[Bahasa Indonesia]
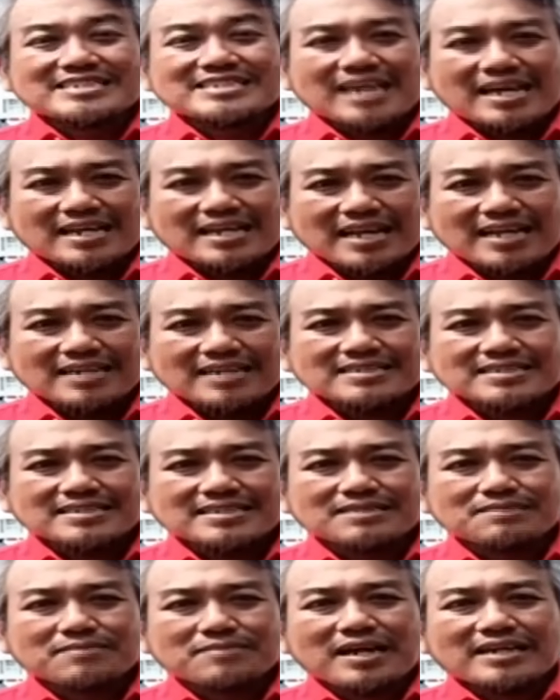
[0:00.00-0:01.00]
berziarah
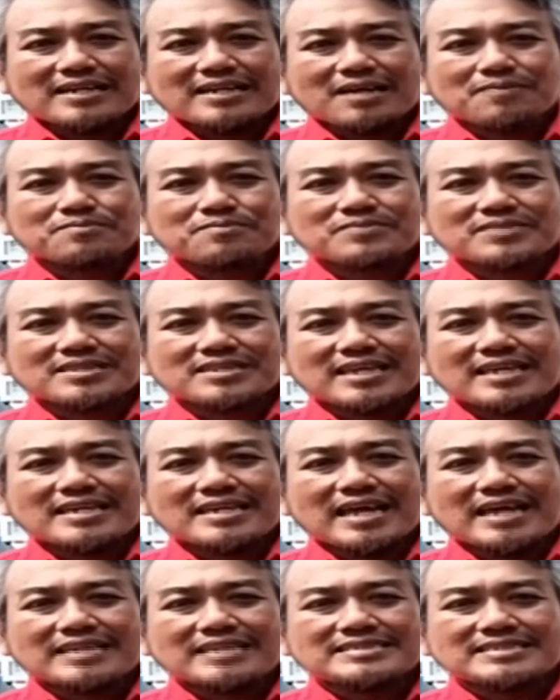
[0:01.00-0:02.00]
ke makam
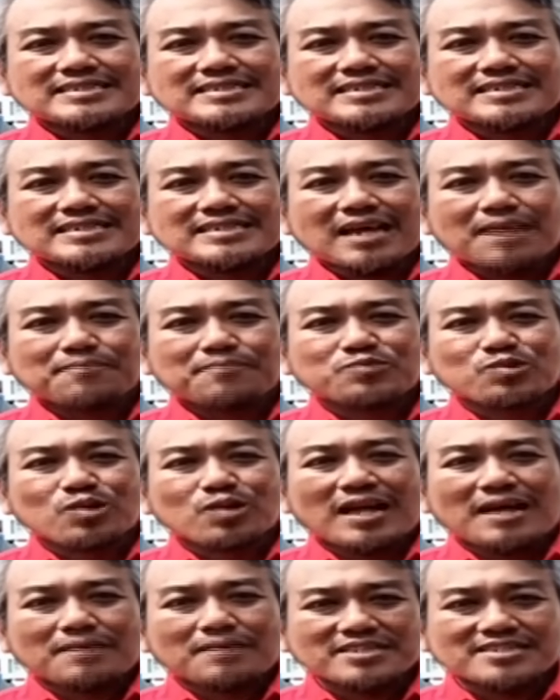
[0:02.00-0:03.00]
Kiai Haji
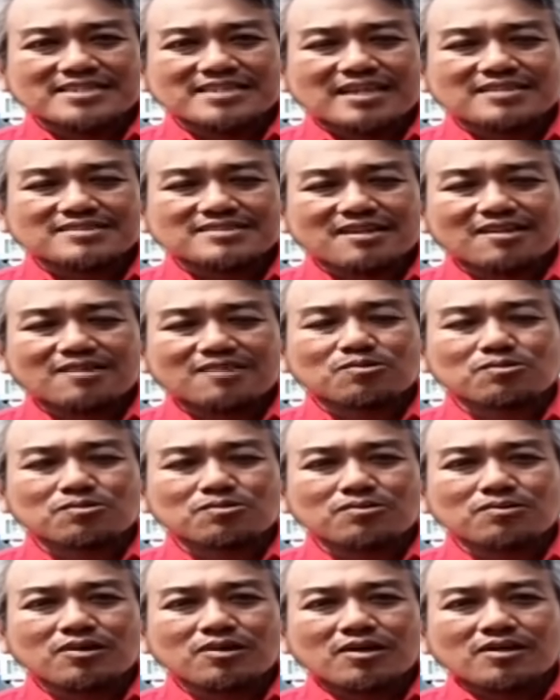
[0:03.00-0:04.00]
Abdul Hamid, salah
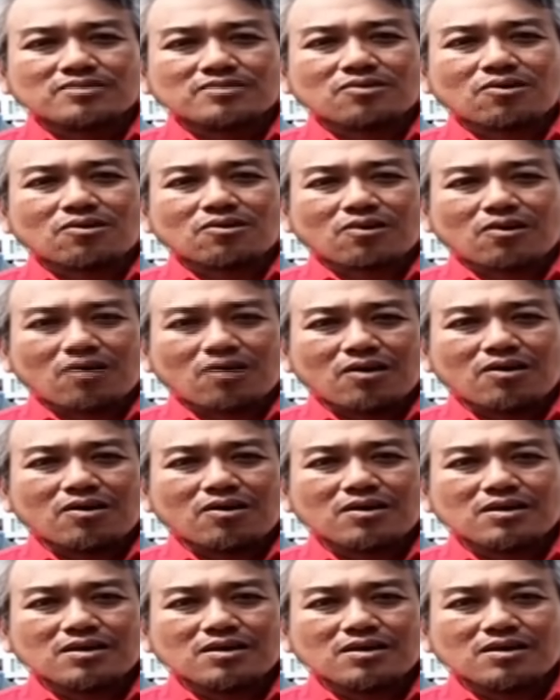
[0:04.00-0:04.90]
satu tokoh